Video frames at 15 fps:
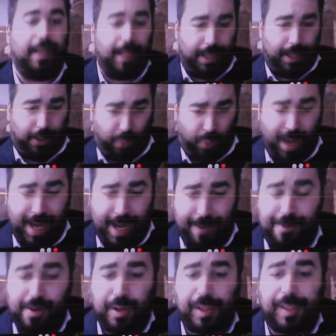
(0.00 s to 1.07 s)
quella
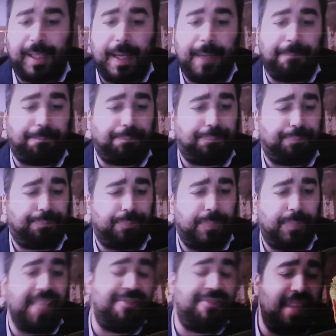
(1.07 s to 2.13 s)
forse
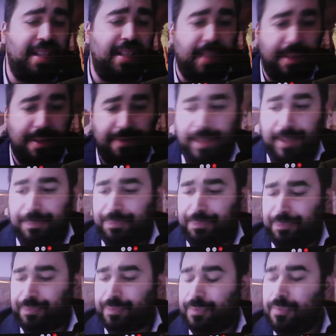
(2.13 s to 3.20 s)
definitiva
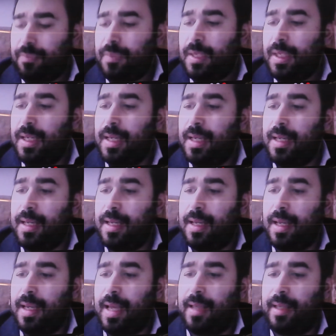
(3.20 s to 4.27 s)
eh,
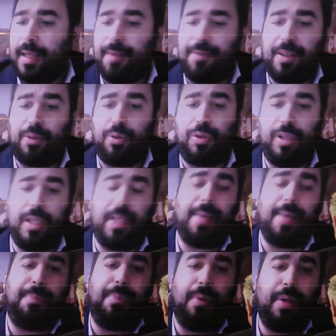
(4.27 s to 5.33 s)
e che ha fatto sì che
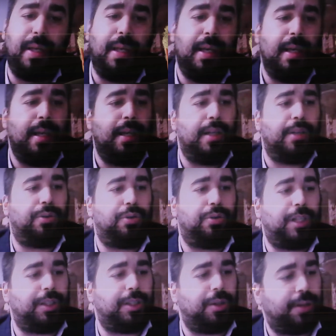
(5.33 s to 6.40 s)
poi
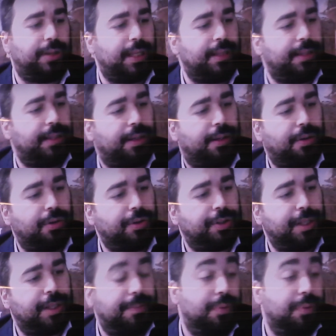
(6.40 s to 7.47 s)
successero tante cose,
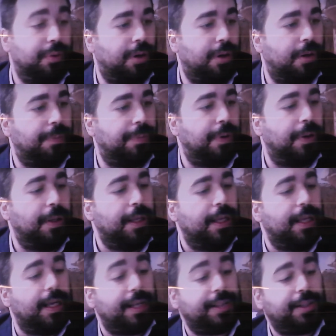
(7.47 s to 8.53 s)
purtroppo.
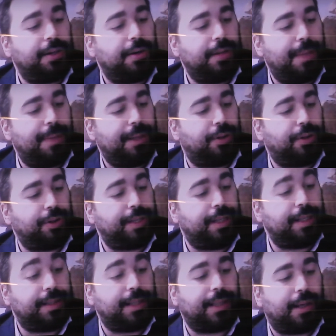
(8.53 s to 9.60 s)
La seconda batosta è
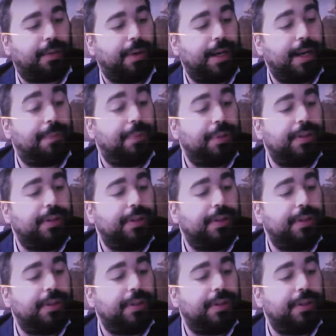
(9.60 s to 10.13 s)
stata quella poi di